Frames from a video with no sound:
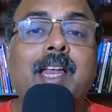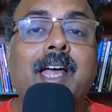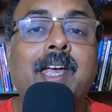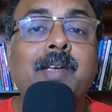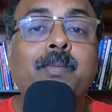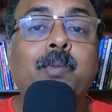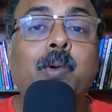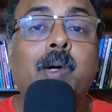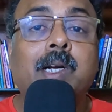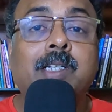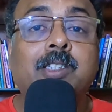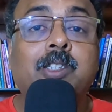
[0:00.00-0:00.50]
এই
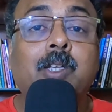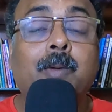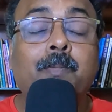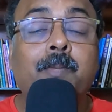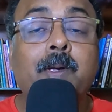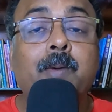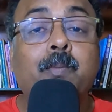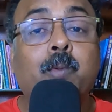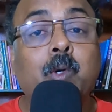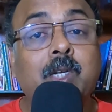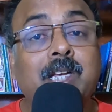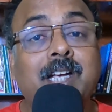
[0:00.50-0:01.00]
লাইভ
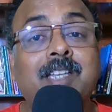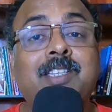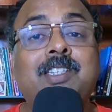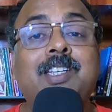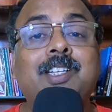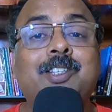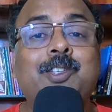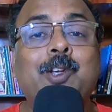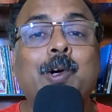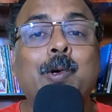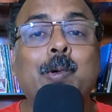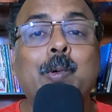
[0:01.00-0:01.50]
ওয়ার্কশপে বোঝার
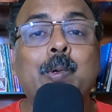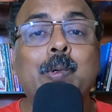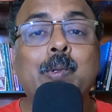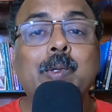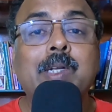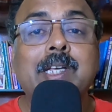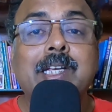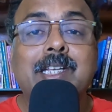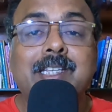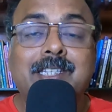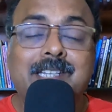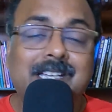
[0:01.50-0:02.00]
চেষ্টা করুন
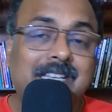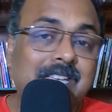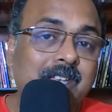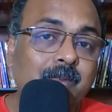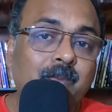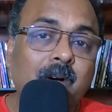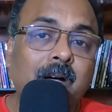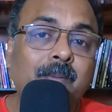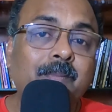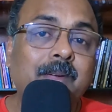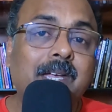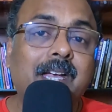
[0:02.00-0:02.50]
যে
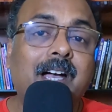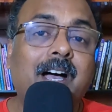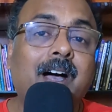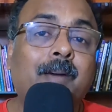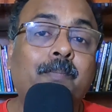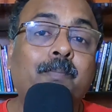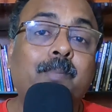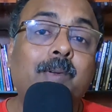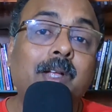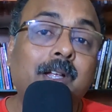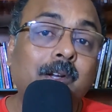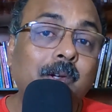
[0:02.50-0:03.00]
কিভাবে
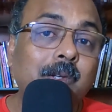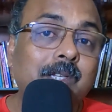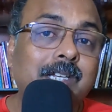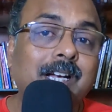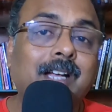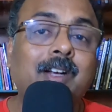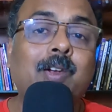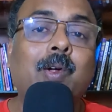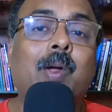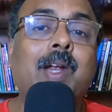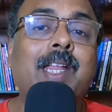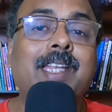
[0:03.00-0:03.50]
আপনারও
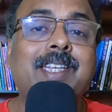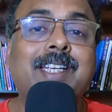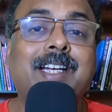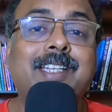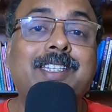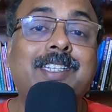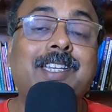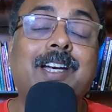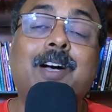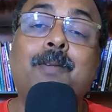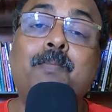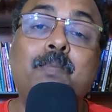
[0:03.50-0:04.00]
যা নলেজ
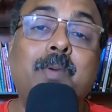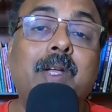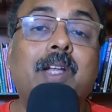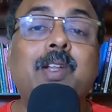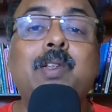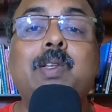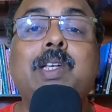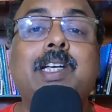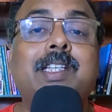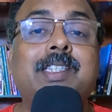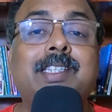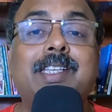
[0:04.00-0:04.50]
আছে
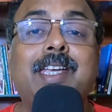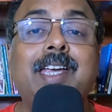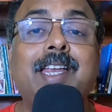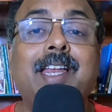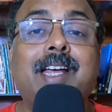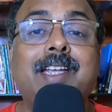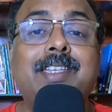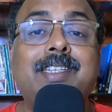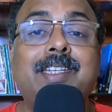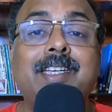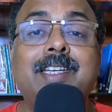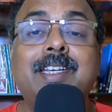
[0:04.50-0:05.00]
আপনারও যা স্কিল
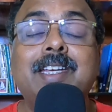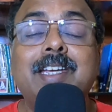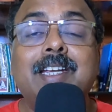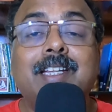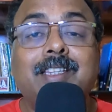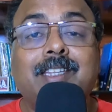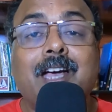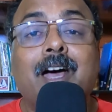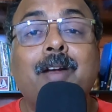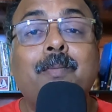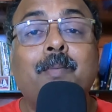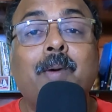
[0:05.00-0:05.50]
আছে
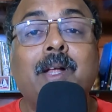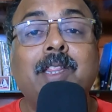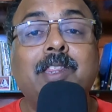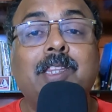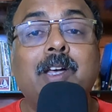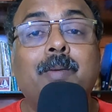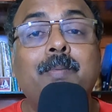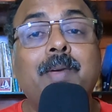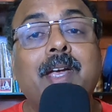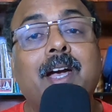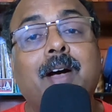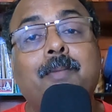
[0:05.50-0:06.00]
তার
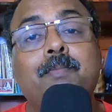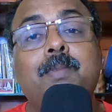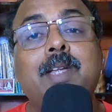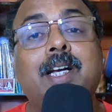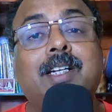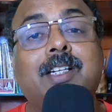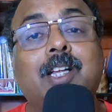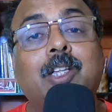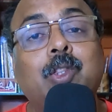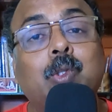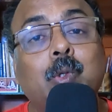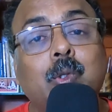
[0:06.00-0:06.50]
মাধ্যমে আপনি
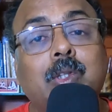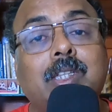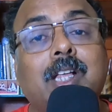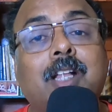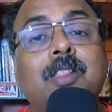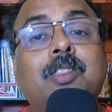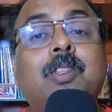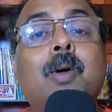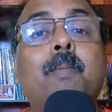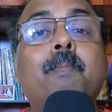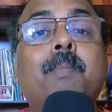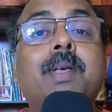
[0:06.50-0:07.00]
একটা
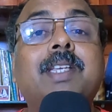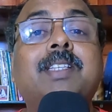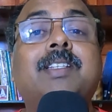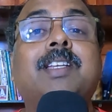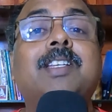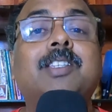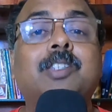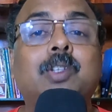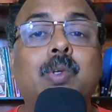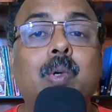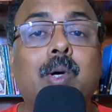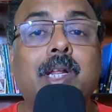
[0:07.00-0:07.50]
দুর্দান্ত
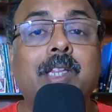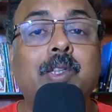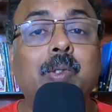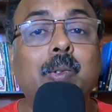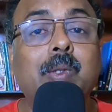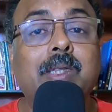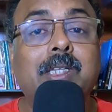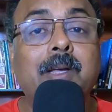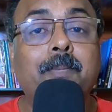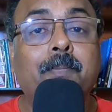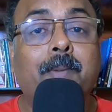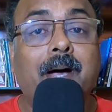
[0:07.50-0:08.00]
বিজনেস গড়ে
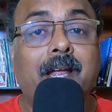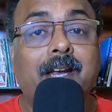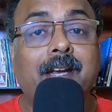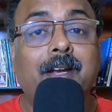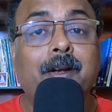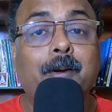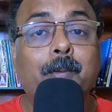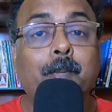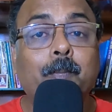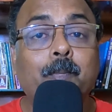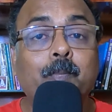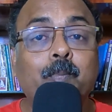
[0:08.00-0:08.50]
তুলতে
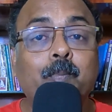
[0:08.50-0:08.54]
পারেন